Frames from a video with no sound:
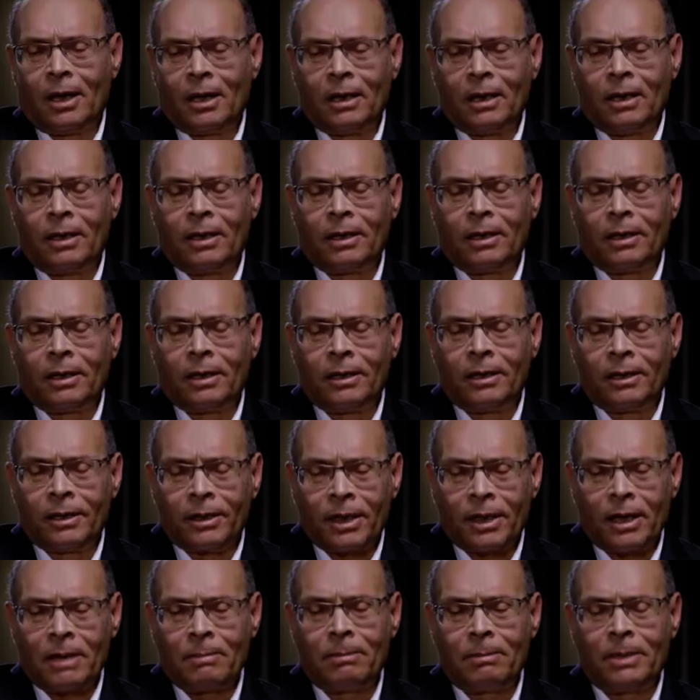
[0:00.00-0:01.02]

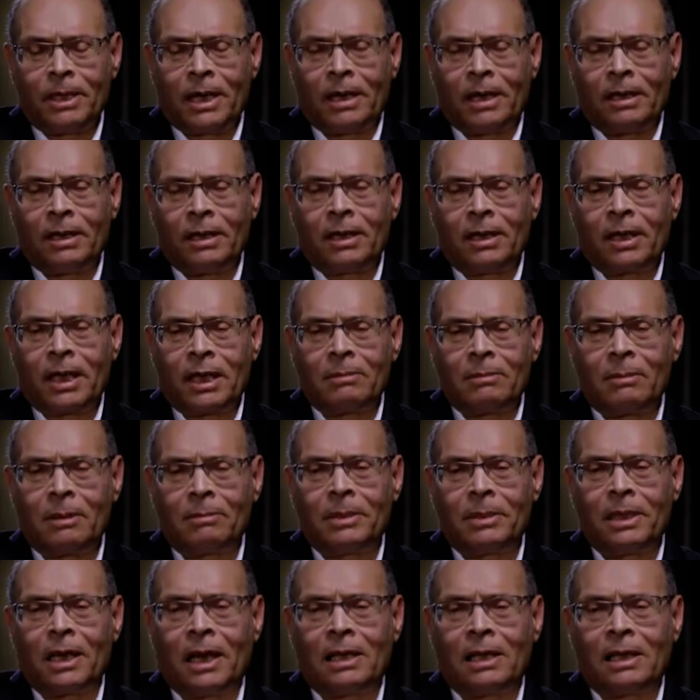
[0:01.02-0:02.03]
النظام بن علي كان
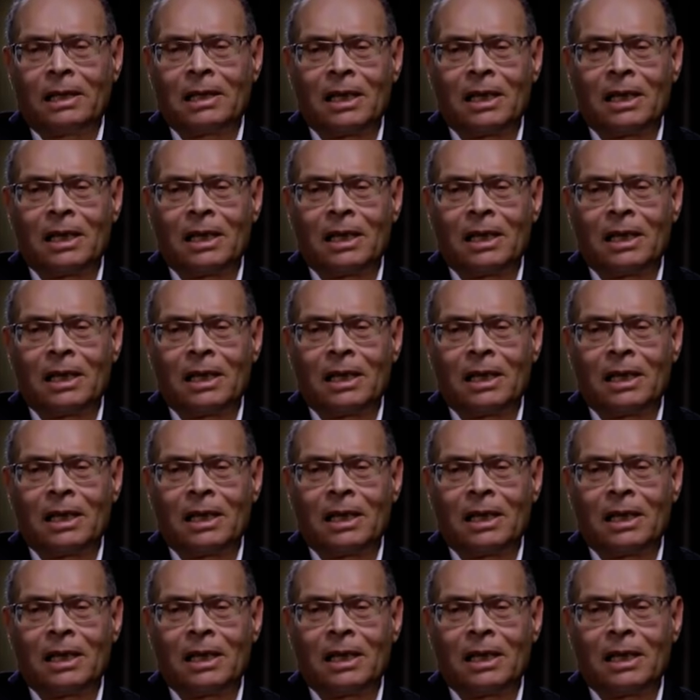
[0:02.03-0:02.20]
مبني على